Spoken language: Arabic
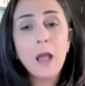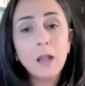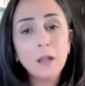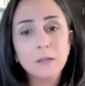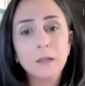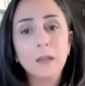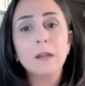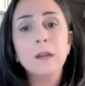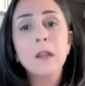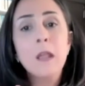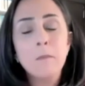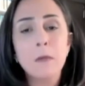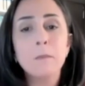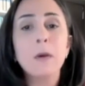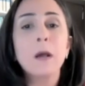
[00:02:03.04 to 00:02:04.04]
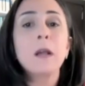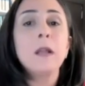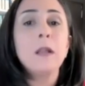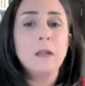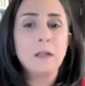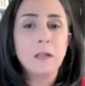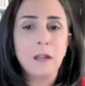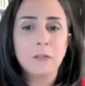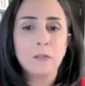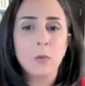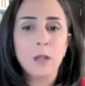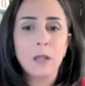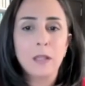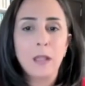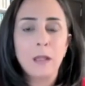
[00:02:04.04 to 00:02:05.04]
اكثر من بقيه
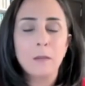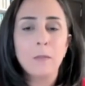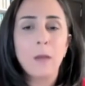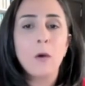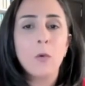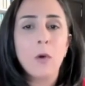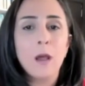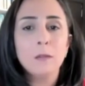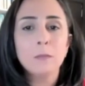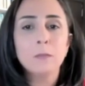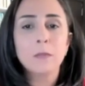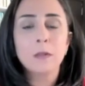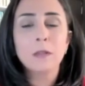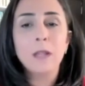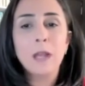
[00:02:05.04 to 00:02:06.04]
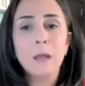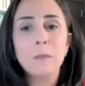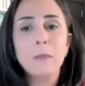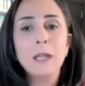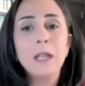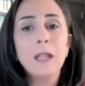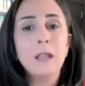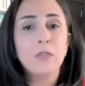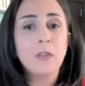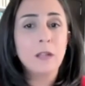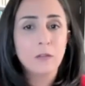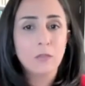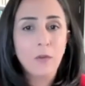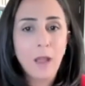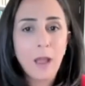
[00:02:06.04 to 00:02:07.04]
الاسواق يعني اوقات بنطلع بنلاقي في
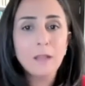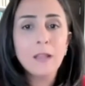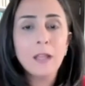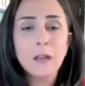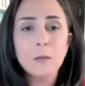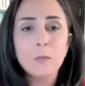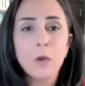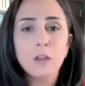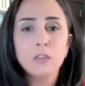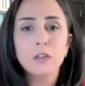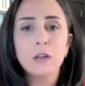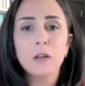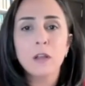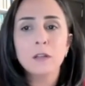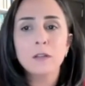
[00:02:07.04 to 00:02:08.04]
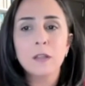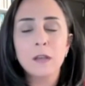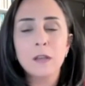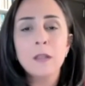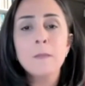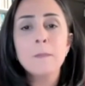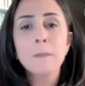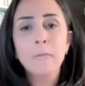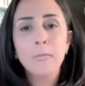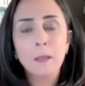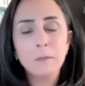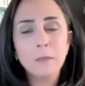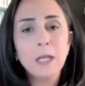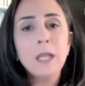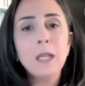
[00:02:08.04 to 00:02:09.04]
ارتفاعات على المؤشر القطري
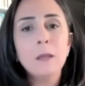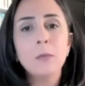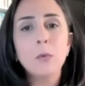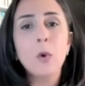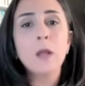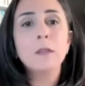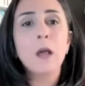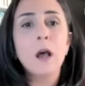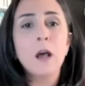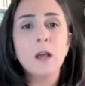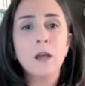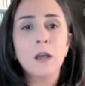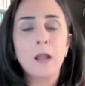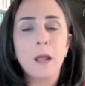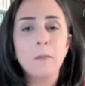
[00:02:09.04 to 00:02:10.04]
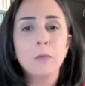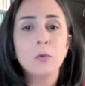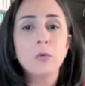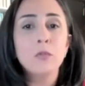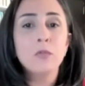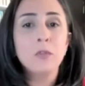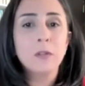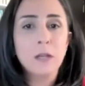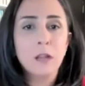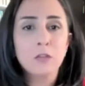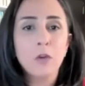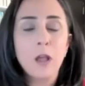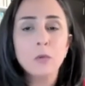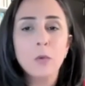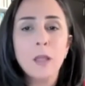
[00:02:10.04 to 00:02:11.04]
بنلاقي بوقت اخر عم بيكون في
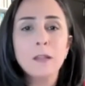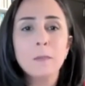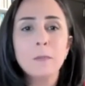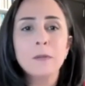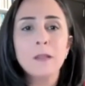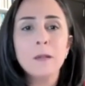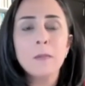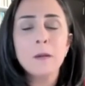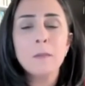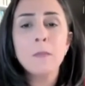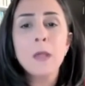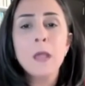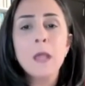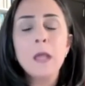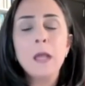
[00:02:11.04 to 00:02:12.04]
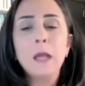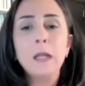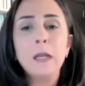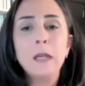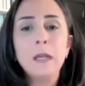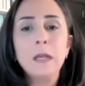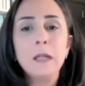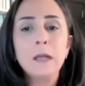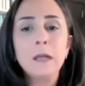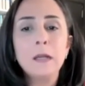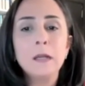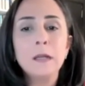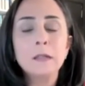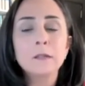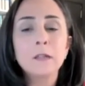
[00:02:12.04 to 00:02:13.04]
تراجعات وهذا بسبب
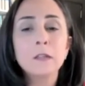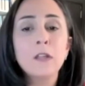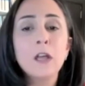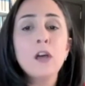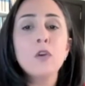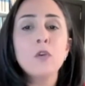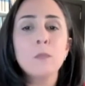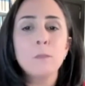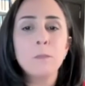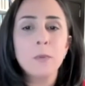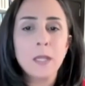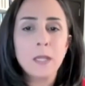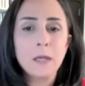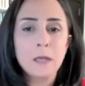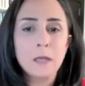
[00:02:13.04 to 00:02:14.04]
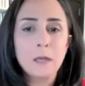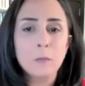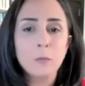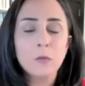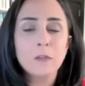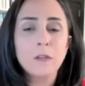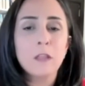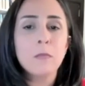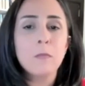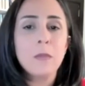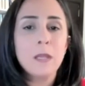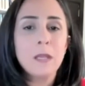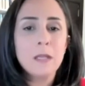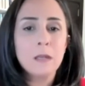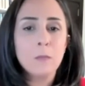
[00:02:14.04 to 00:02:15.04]
التضارب بين
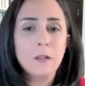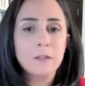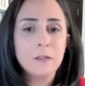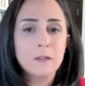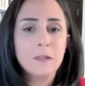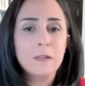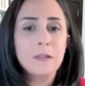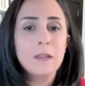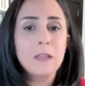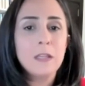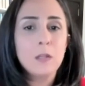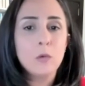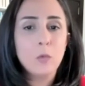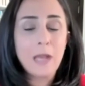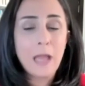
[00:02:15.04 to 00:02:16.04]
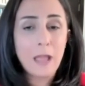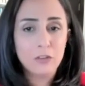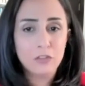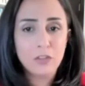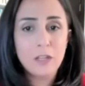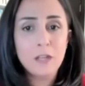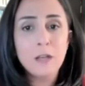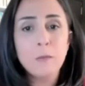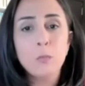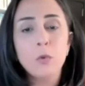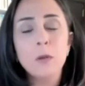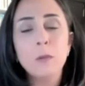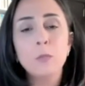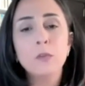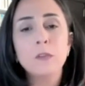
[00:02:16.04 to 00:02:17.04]
المستثمرين المؤسساتيين والاجانب
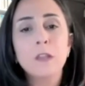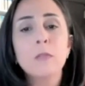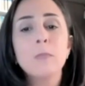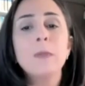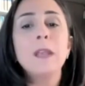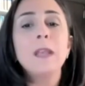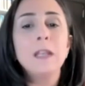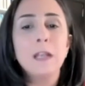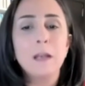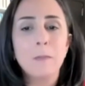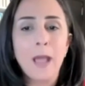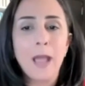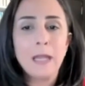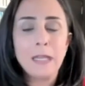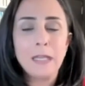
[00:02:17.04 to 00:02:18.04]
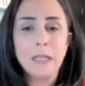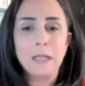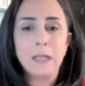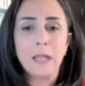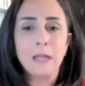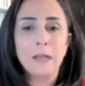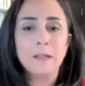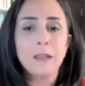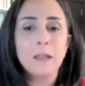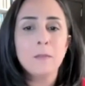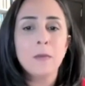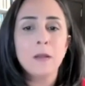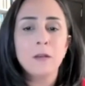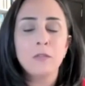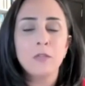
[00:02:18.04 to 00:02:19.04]
والمستثمرين المحليين يعني
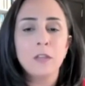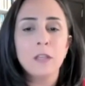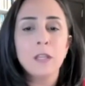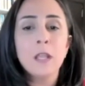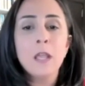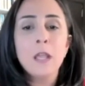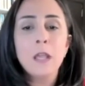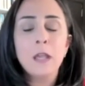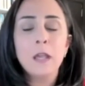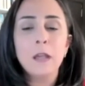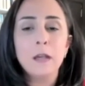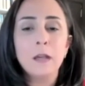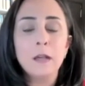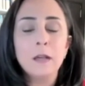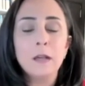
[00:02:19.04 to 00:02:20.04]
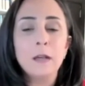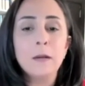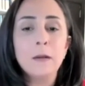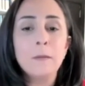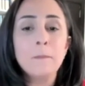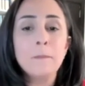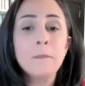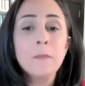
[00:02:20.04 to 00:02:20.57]
دائما نعم. في آه،